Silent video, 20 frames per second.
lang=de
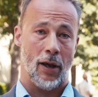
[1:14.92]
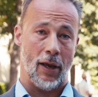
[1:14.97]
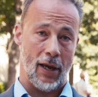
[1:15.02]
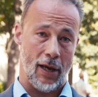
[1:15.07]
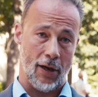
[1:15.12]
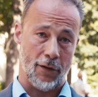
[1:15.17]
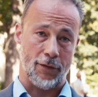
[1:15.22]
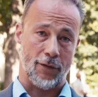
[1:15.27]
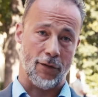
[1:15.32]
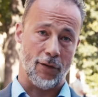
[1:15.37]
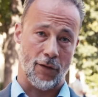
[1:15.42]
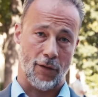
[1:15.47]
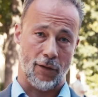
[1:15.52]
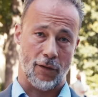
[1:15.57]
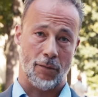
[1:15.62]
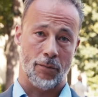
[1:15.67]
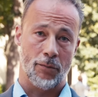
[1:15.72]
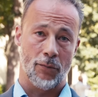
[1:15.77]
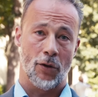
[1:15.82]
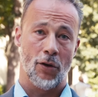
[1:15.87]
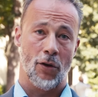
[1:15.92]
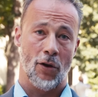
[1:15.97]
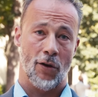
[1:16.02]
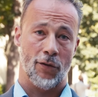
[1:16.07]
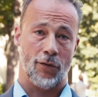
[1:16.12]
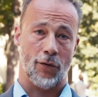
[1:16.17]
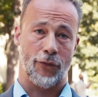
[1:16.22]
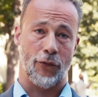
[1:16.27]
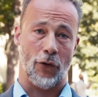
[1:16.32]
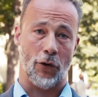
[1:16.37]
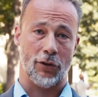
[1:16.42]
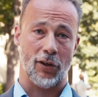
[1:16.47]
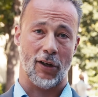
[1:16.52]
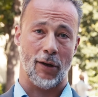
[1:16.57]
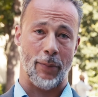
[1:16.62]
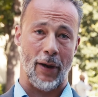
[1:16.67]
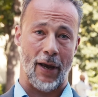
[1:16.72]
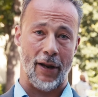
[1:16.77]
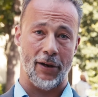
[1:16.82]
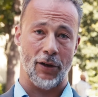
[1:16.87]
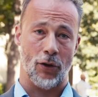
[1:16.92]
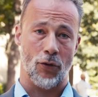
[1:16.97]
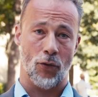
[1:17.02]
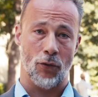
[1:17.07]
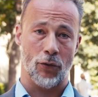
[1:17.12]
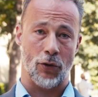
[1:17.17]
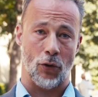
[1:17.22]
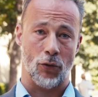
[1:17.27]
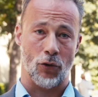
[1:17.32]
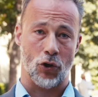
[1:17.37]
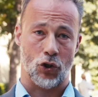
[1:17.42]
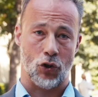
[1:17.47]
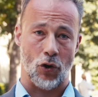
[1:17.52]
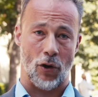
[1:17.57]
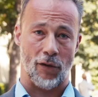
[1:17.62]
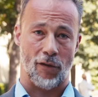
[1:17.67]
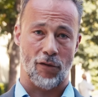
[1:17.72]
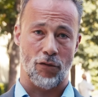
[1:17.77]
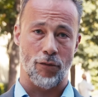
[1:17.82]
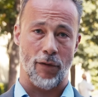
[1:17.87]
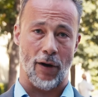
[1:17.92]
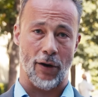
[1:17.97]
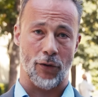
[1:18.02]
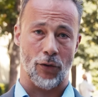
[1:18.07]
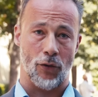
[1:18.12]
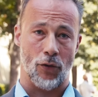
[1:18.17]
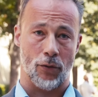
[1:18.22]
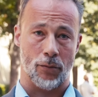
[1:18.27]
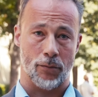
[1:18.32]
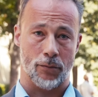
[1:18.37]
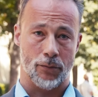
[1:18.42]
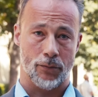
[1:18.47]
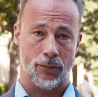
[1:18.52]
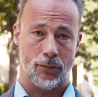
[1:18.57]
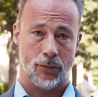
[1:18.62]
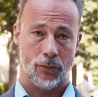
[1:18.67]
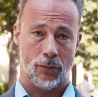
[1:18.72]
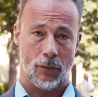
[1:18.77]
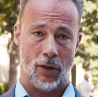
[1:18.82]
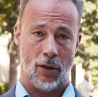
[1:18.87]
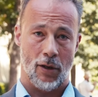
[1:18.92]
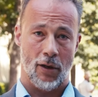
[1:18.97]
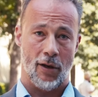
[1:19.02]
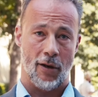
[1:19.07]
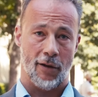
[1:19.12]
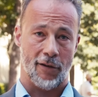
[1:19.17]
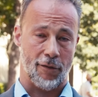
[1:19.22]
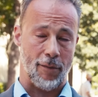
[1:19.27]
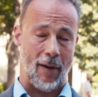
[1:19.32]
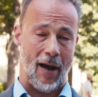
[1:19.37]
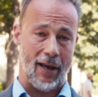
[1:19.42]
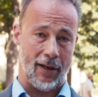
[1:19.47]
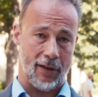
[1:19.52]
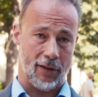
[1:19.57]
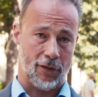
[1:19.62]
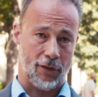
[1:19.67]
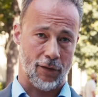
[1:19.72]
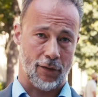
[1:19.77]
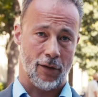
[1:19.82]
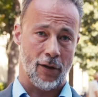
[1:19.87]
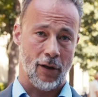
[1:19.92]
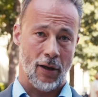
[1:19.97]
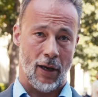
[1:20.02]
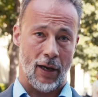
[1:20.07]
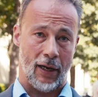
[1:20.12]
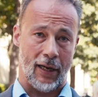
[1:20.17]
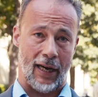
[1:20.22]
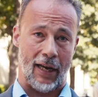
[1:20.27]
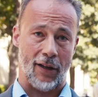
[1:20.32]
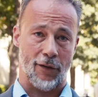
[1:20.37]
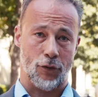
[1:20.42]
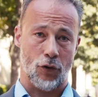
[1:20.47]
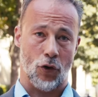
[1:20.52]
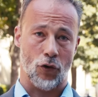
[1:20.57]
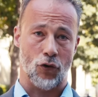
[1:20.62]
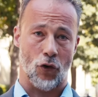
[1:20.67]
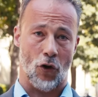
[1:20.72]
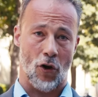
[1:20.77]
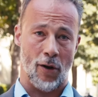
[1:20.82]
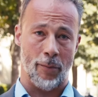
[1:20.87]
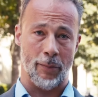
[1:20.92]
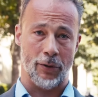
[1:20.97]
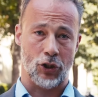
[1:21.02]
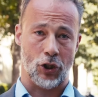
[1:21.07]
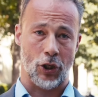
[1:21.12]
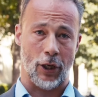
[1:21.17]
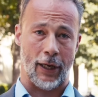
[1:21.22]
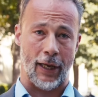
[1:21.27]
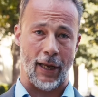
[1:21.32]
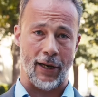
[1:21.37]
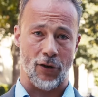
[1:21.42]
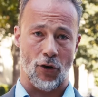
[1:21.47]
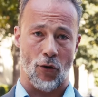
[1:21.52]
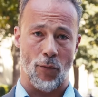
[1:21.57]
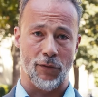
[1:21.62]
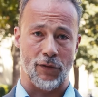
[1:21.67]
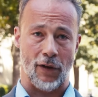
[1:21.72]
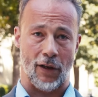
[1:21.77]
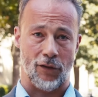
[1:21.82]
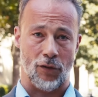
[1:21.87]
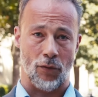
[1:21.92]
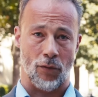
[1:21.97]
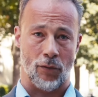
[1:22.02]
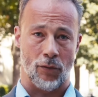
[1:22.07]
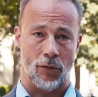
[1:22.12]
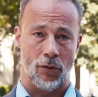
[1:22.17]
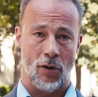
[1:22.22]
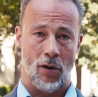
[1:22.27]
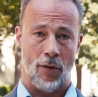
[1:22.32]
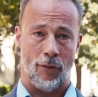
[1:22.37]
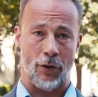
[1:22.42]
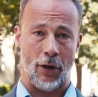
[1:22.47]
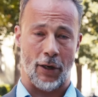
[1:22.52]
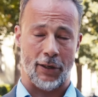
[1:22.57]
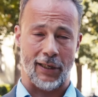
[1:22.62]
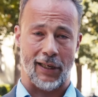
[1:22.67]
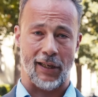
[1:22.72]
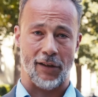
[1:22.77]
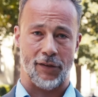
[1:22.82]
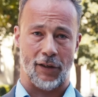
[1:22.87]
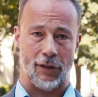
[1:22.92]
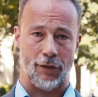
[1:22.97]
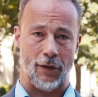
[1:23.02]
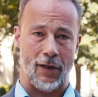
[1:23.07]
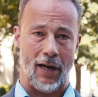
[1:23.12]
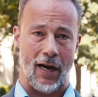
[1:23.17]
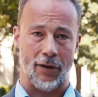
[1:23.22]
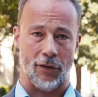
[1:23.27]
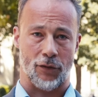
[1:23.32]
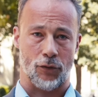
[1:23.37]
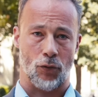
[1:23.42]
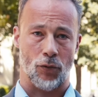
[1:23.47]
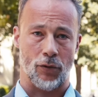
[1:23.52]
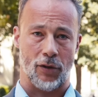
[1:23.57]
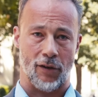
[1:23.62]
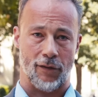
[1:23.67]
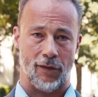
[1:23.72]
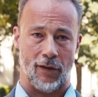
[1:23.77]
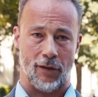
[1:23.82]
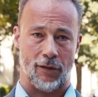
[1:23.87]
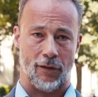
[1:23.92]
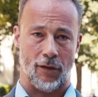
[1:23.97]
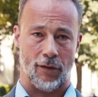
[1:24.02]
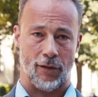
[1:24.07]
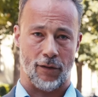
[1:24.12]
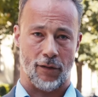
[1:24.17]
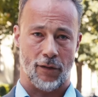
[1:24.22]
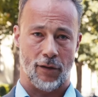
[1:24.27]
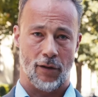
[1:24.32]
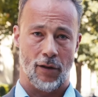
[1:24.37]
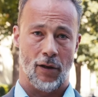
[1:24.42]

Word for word: Erstens sofortige Beendigung der ungesteuerten Zuwanderung. Zweitens Grenzkontrollen mit stringenter Umsetzung von Artikel 16a des Grundgesetzes.